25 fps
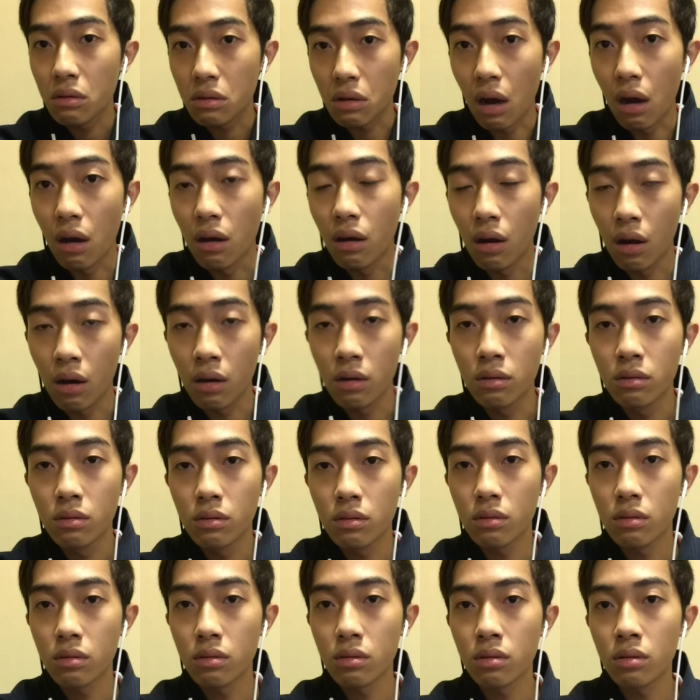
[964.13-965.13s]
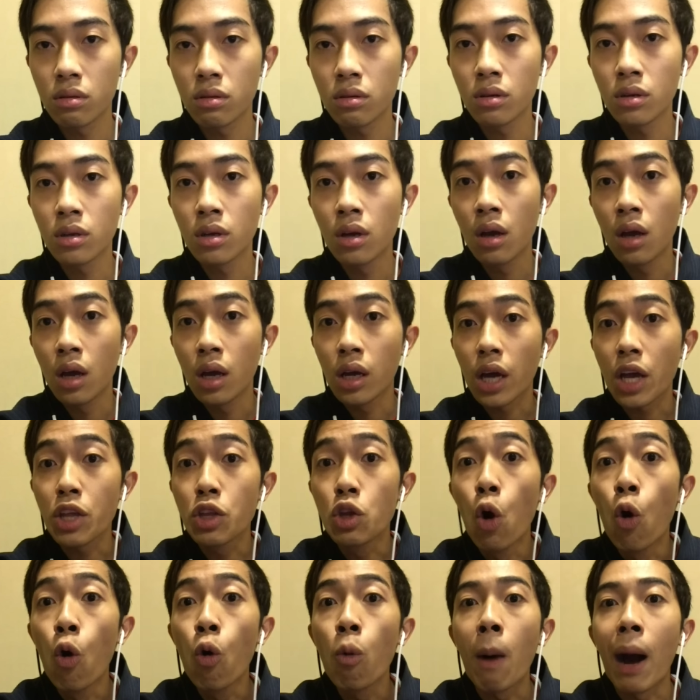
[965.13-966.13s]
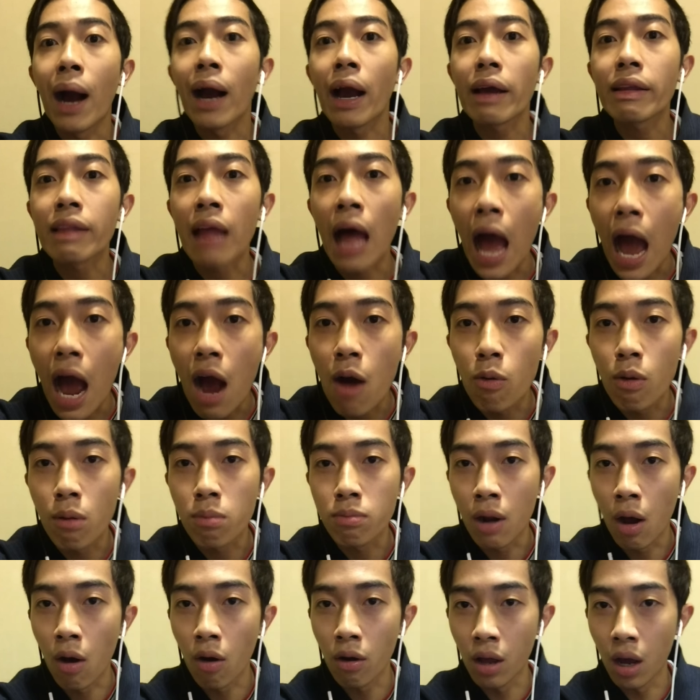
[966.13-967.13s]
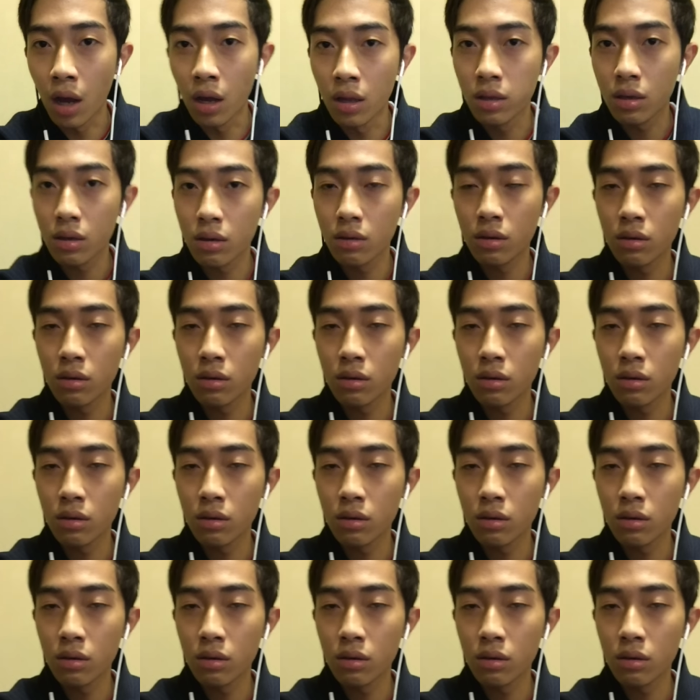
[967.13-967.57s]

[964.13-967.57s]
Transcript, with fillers: trời ơi cái vú bằng cái thao ông nội ơi